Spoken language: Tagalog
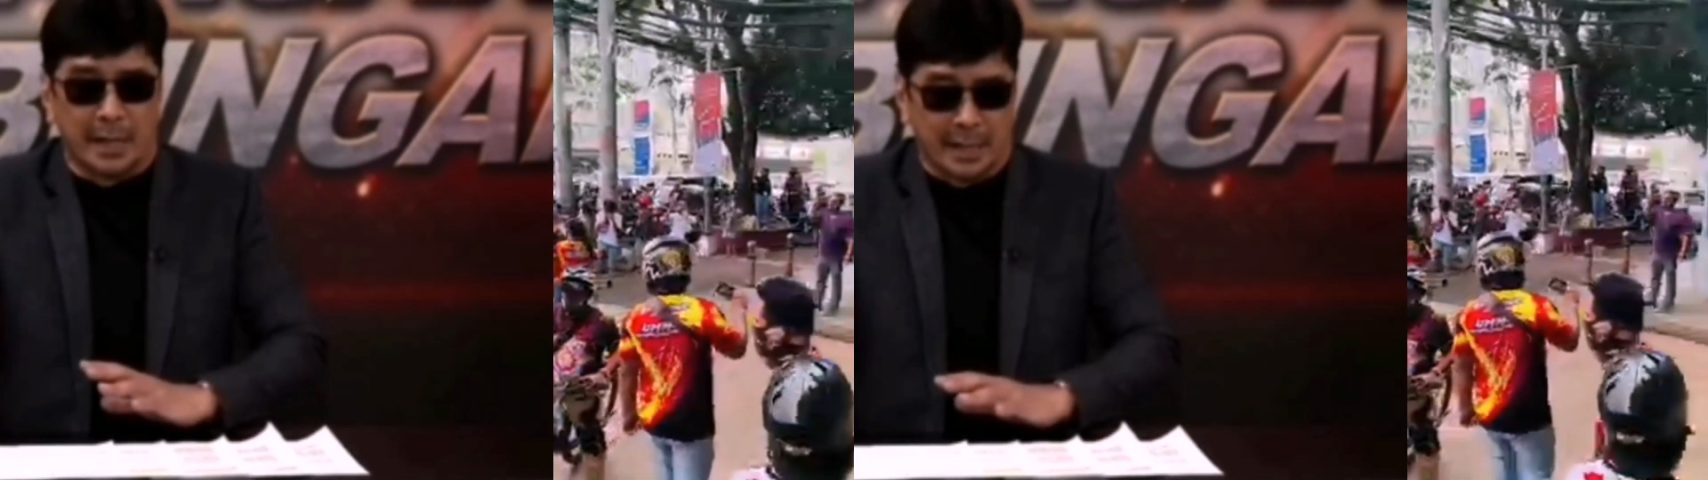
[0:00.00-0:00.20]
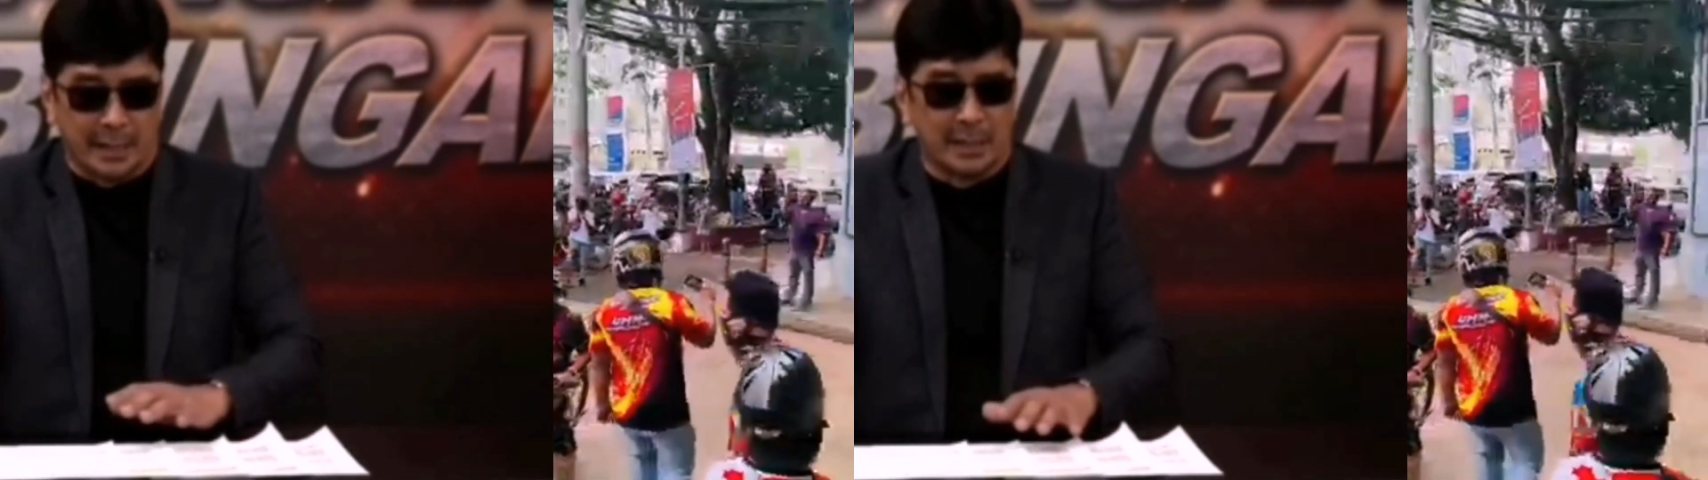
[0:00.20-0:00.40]

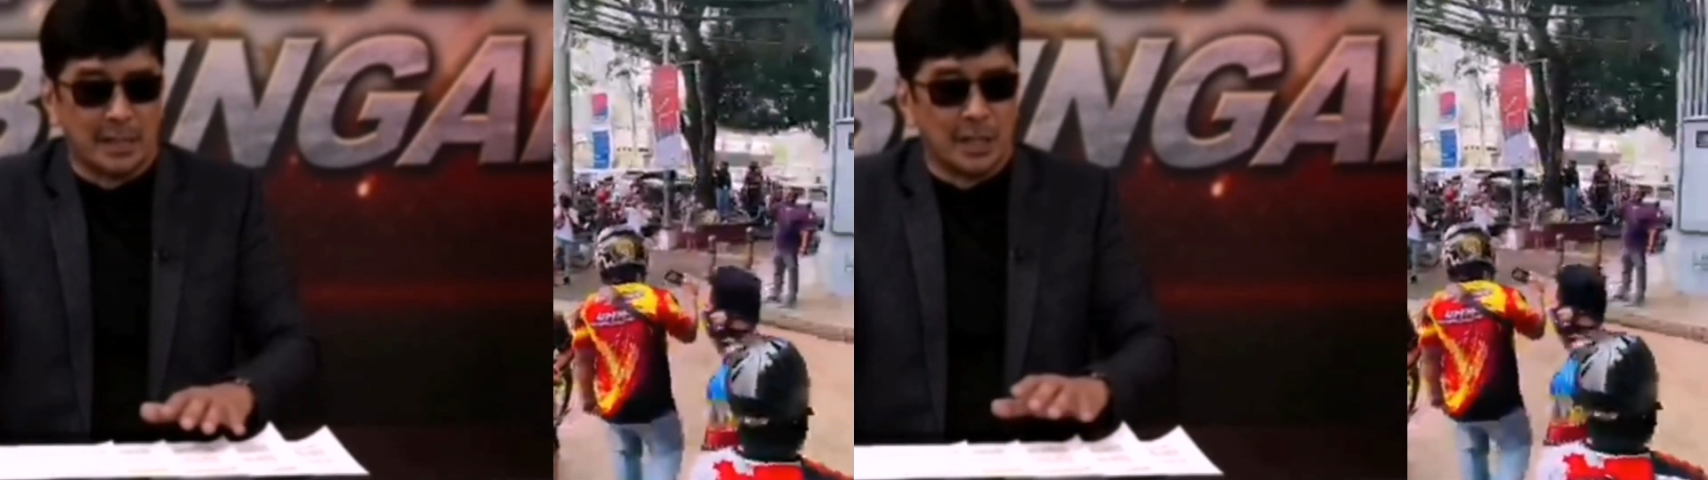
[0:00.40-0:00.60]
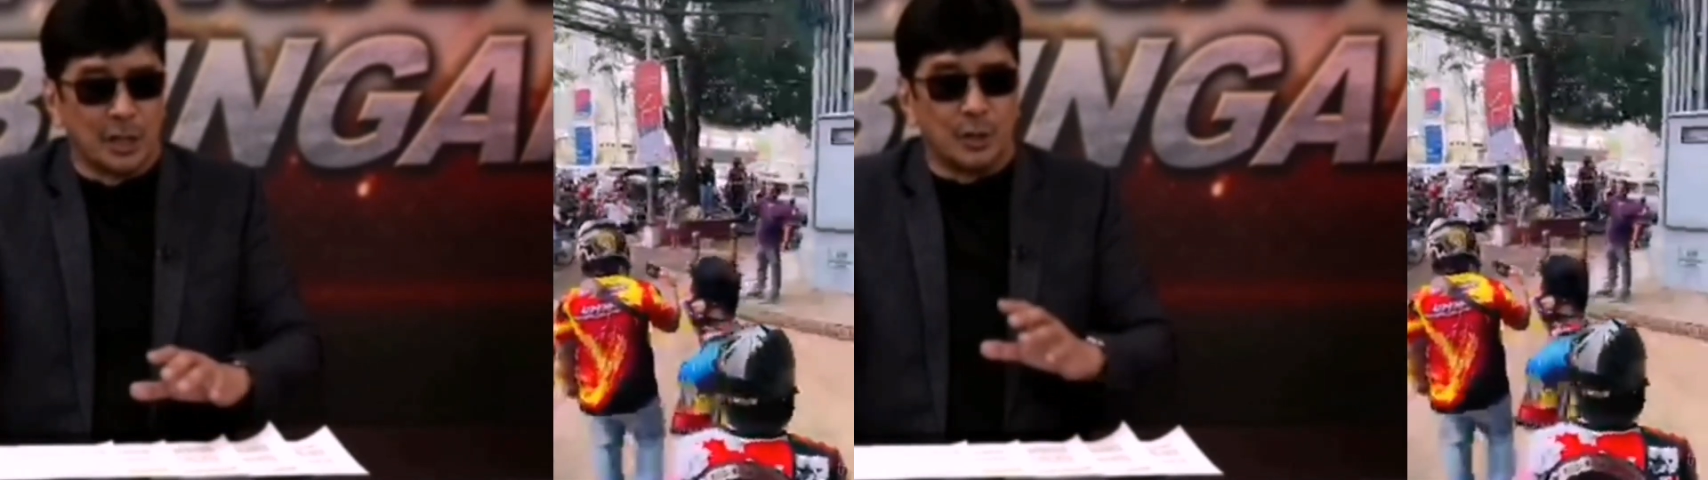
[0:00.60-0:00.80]
dahil
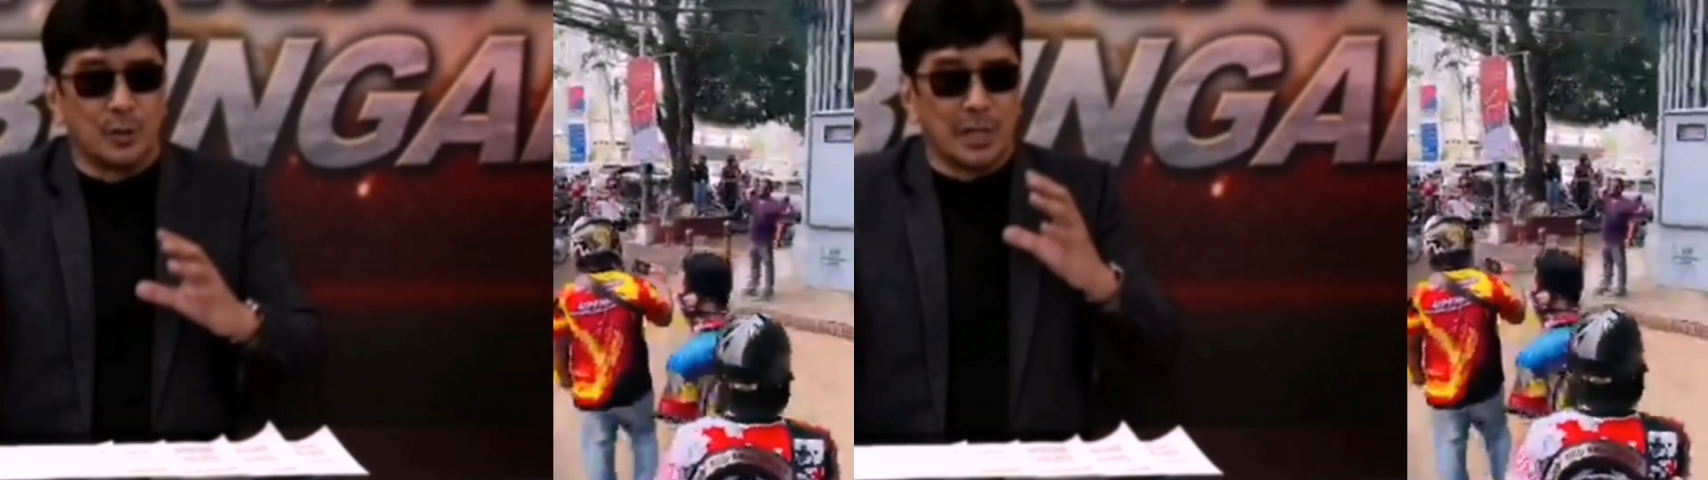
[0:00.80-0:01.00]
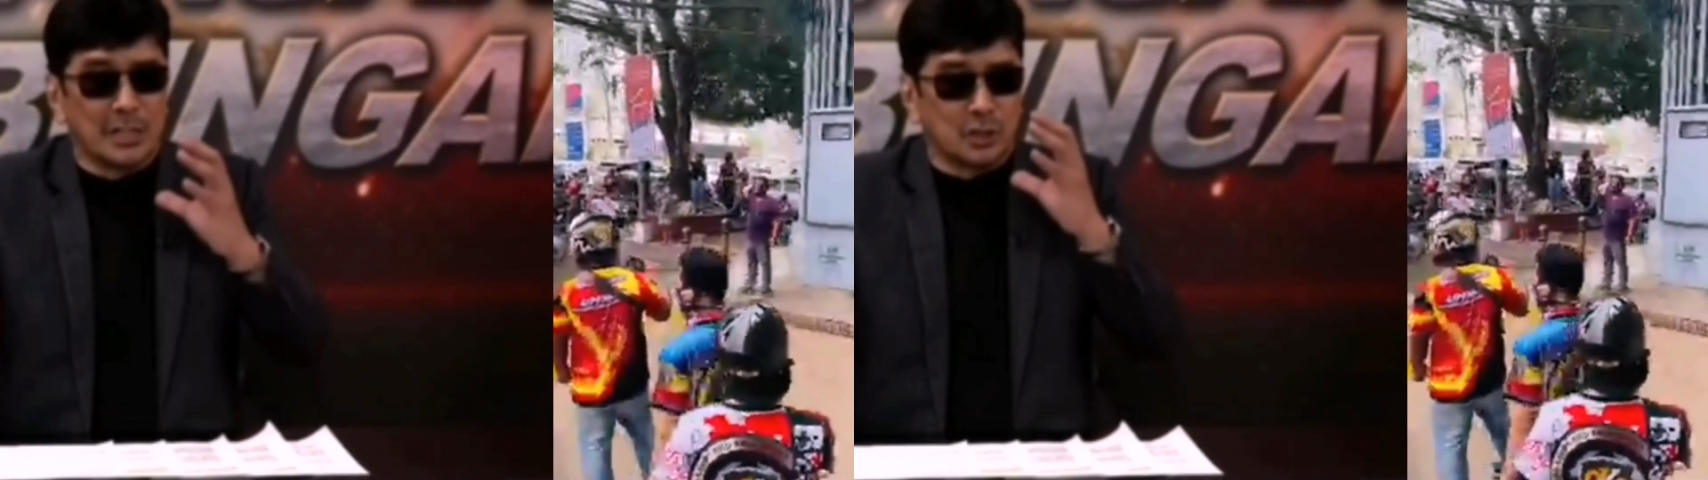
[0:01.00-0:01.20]

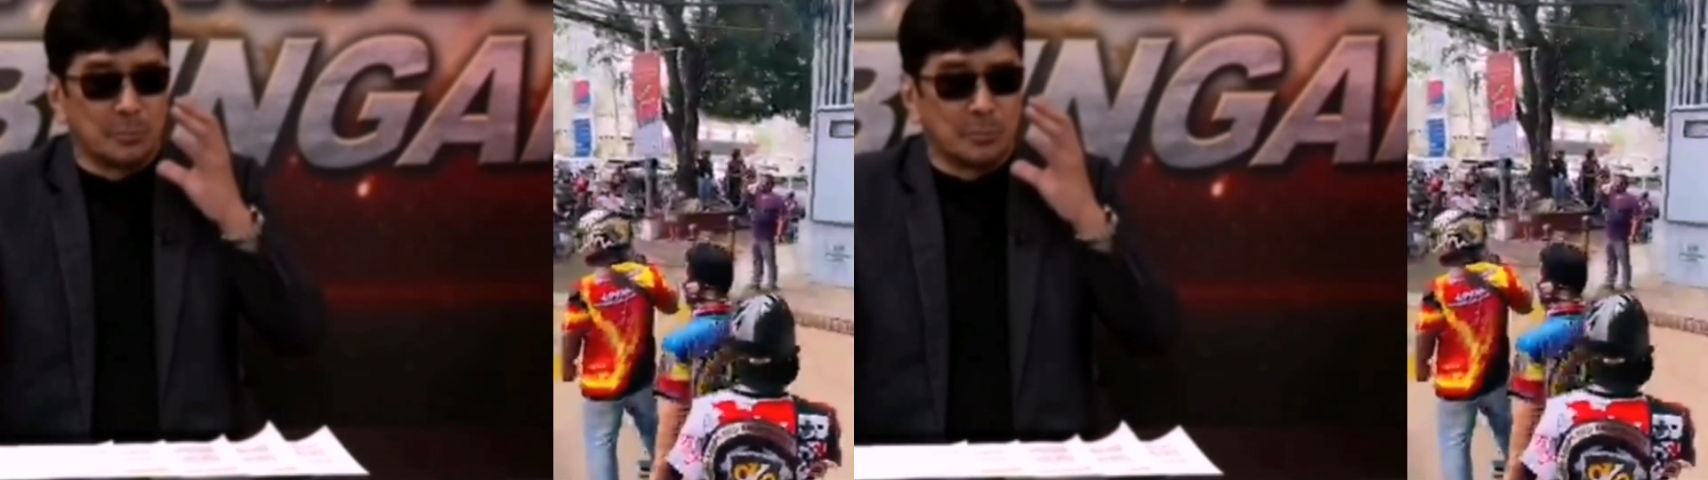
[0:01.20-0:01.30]
yun ang